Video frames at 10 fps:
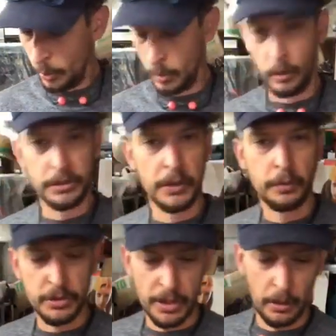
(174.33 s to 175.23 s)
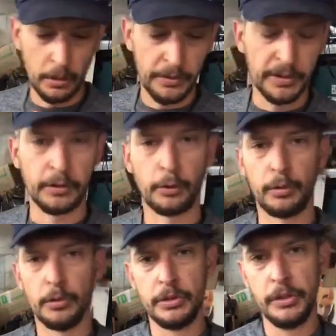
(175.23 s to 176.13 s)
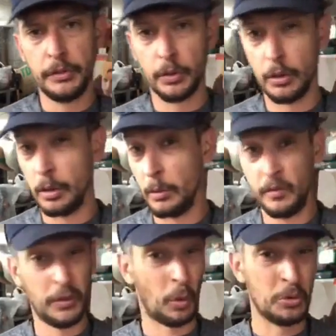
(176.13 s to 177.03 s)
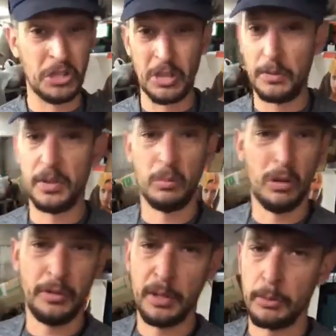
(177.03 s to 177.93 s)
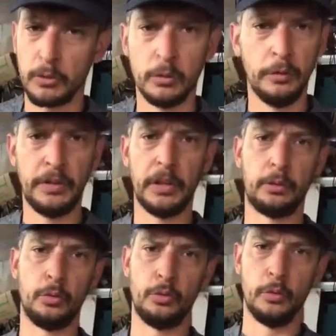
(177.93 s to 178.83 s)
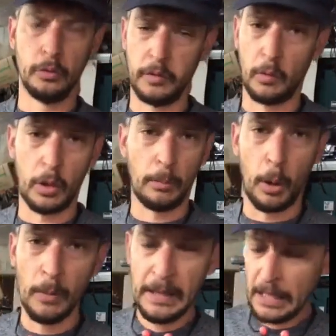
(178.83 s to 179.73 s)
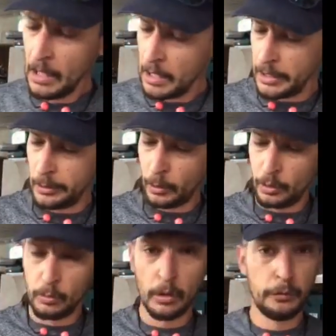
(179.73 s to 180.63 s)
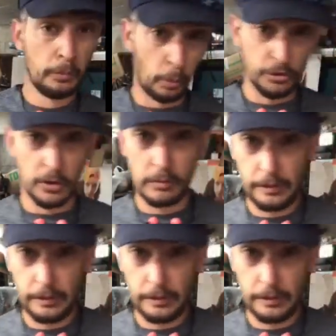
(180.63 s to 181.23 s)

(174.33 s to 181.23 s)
4x40, euh, 570, euh, vis roquette, vis à bois, vis à placo, vis à ce que tu veux. Enfin voilà, bon. Alors moi, vu le projet qu'on va